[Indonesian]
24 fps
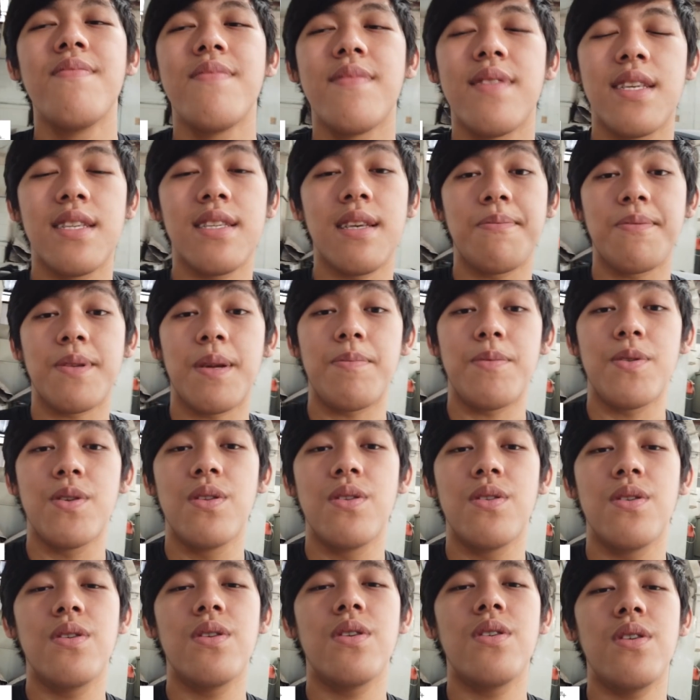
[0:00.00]
Di subscribe
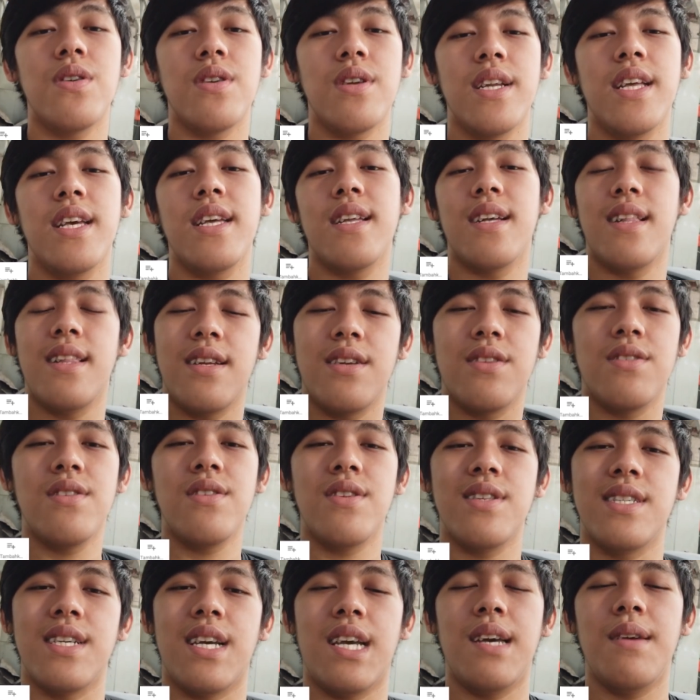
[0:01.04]
dulu, dinyalain dulu
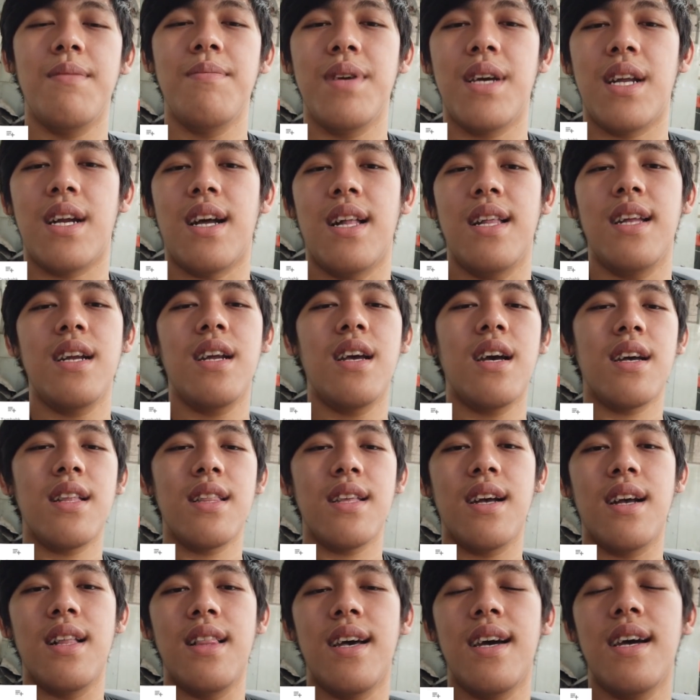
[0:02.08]
loncengnya biar kalian gak
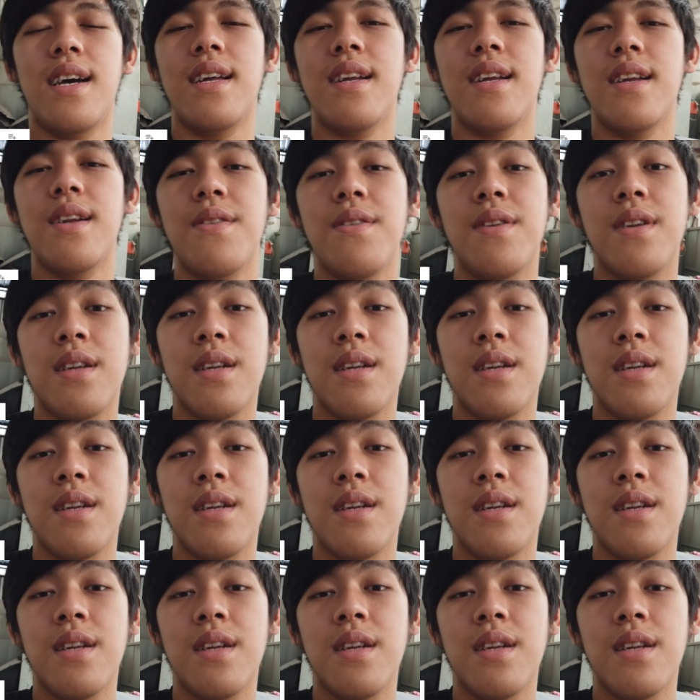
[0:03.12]
ketinggalan